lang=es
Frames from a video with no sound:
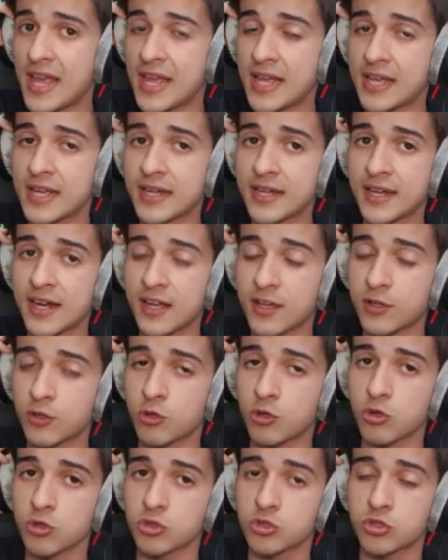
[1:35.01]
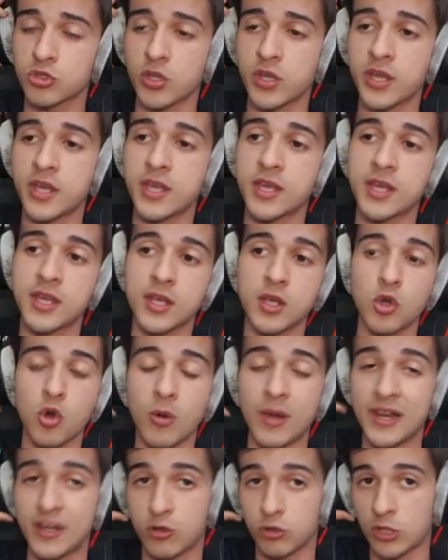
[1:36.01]
en Grand Cross eh,
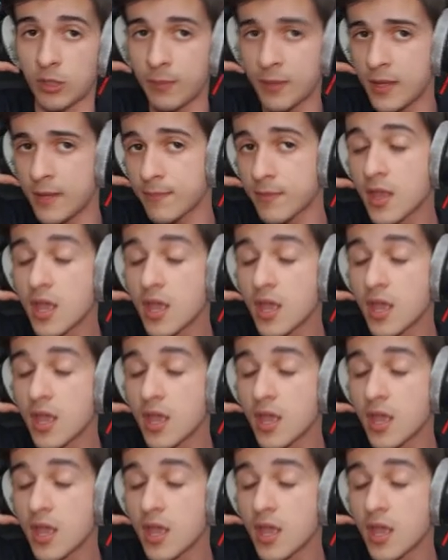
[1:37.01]
Global y JP.